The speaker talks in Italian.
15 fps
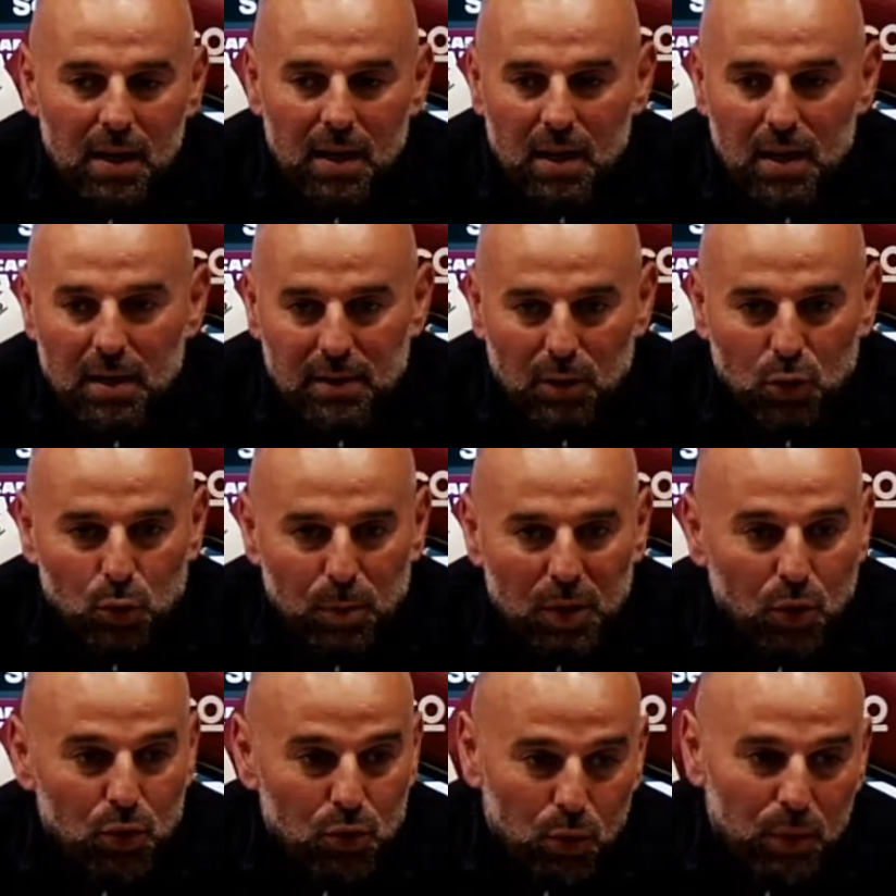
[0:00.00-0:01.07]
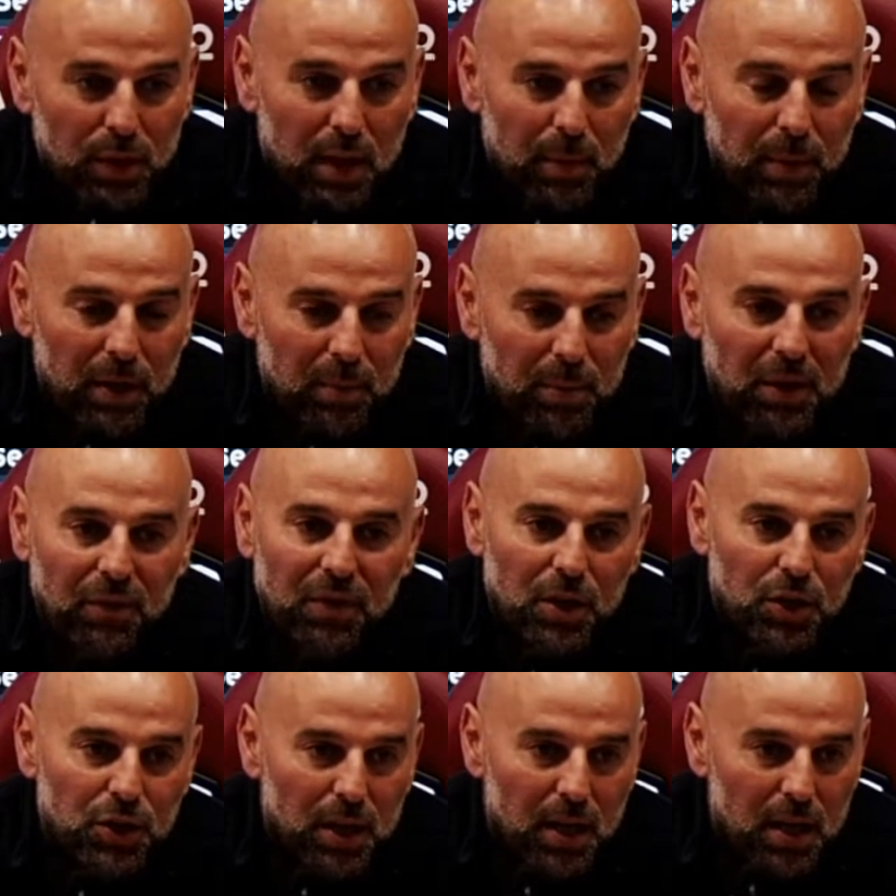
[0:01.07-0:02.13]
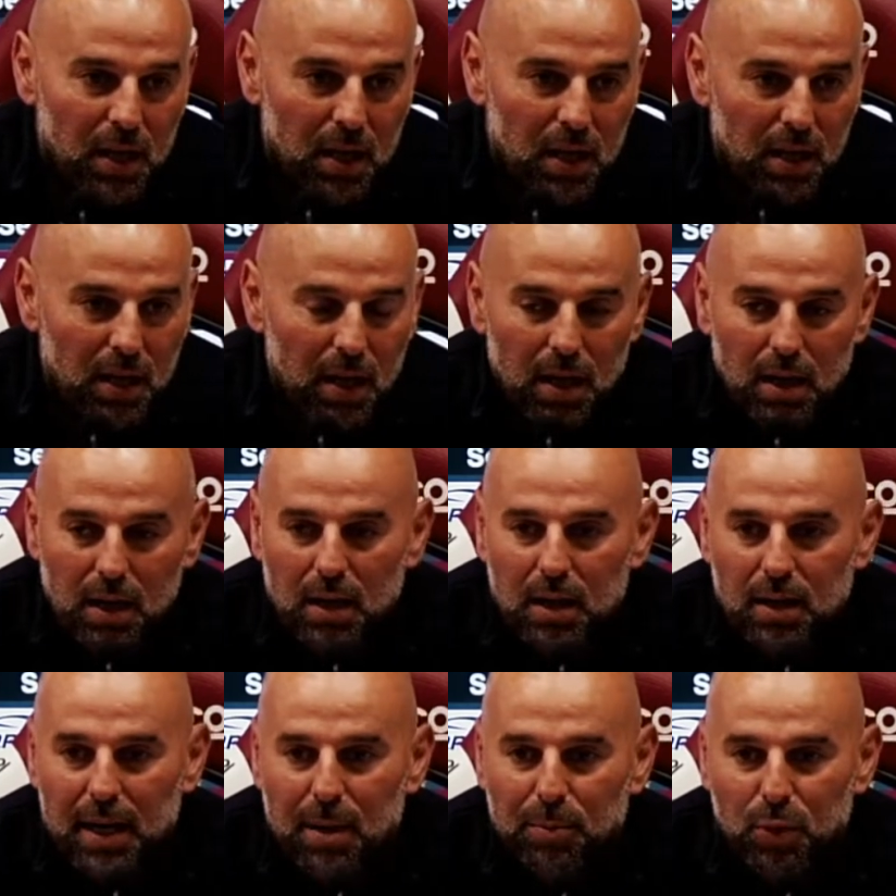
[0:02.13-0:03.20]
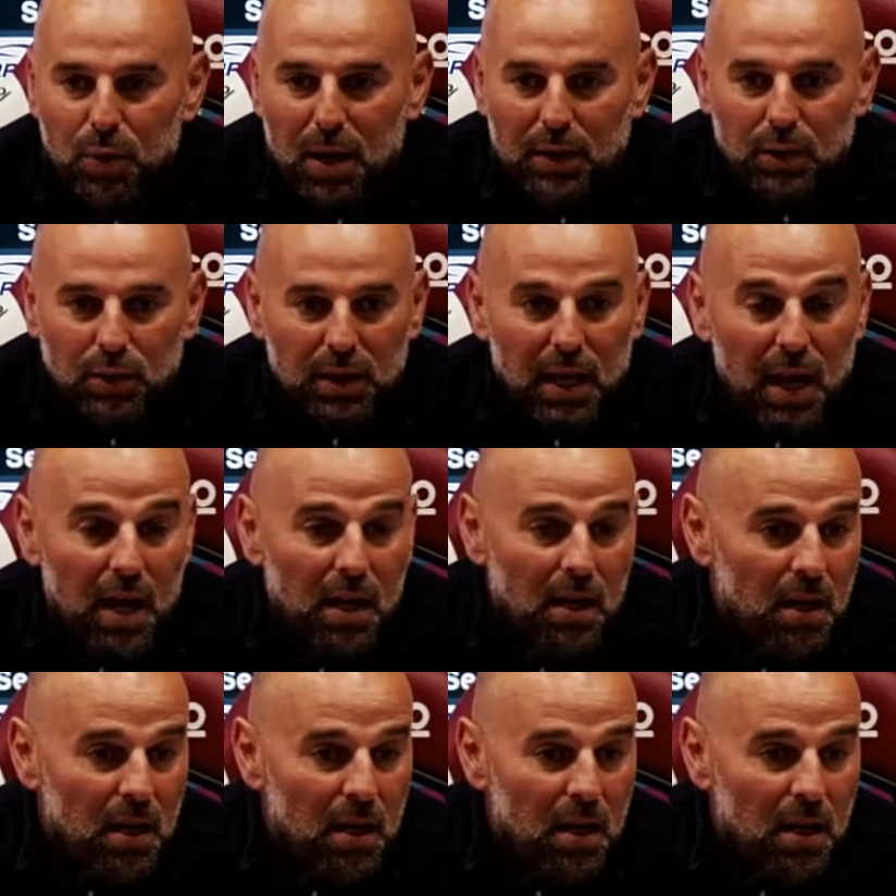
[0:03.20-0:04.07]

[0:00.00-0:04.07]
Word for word: secondo me costruita per, per vincere il, il, campionato ed ha